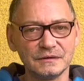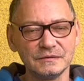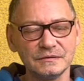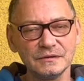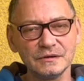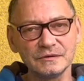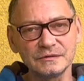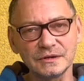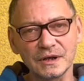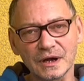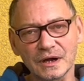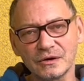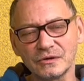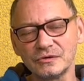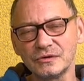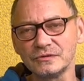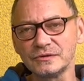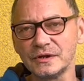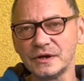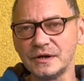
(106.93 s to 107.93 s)
No tak
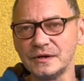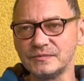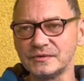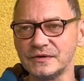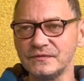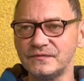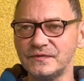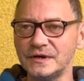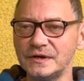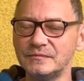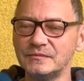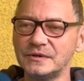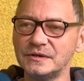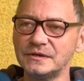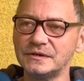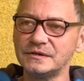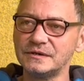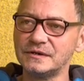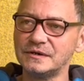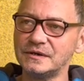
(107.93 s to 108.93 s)
oglądałem ten film
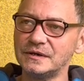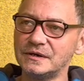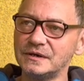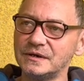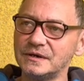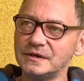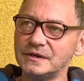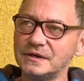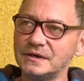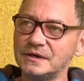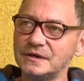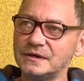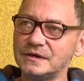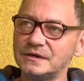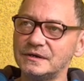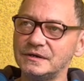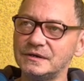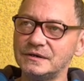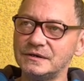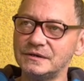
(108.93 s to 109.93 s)

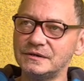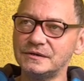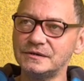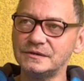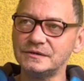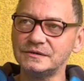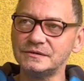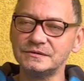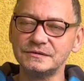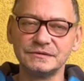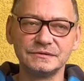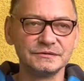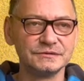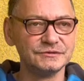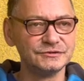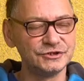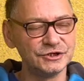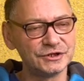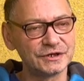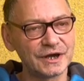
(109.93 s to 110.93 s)
yy,
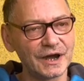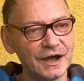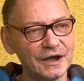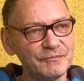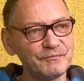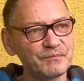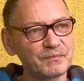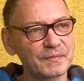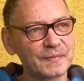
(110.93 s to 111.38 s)
Dzitka.